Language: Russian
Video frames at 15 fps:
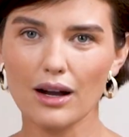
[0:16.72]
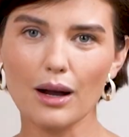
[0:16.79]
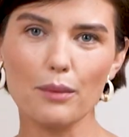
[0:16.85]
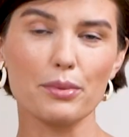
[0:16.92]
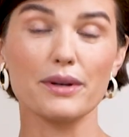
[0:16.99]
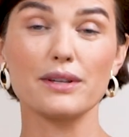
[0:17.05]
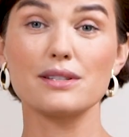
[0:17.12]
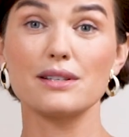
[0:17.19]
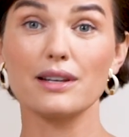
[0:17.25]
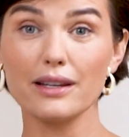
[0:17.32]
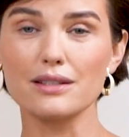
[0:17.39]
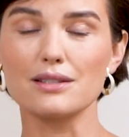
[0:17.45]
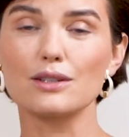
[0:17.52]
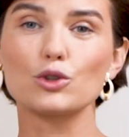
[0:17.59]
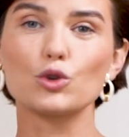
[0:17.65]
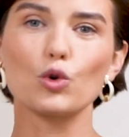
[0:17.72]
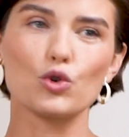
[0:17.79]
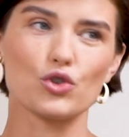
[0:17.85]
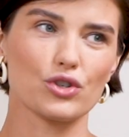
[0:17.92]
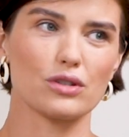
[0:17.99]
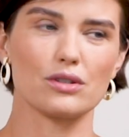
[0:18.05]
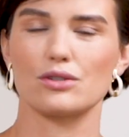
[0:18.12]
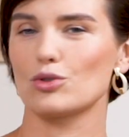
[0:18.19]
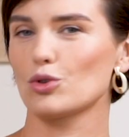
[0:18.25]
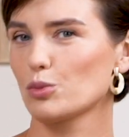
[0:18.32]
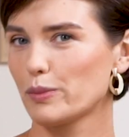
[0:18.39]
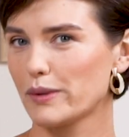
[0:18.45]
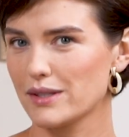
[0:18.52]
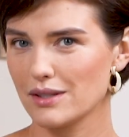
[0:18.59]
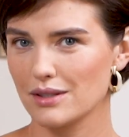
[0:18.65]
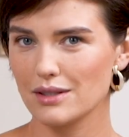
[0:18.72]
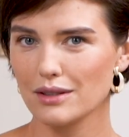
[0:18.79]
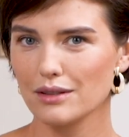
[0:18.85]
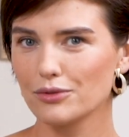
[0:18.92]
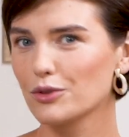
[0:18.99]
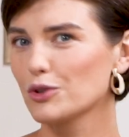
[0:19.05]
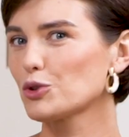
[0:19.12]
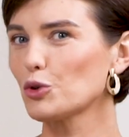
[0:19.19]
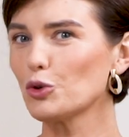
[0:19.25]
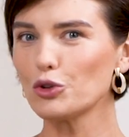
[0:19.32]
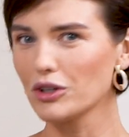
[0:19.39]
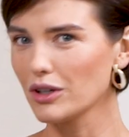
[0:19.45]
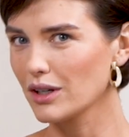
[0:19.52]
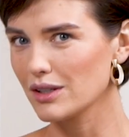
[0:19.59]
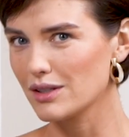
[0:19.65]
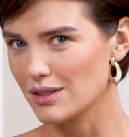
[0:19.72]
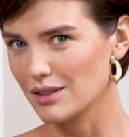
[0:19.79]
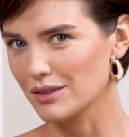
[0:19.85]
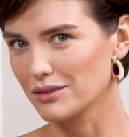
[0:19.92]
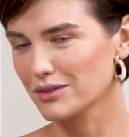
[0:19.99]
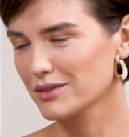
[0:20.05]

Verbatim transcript: Как определить, кто же несет позитив, кто негатив?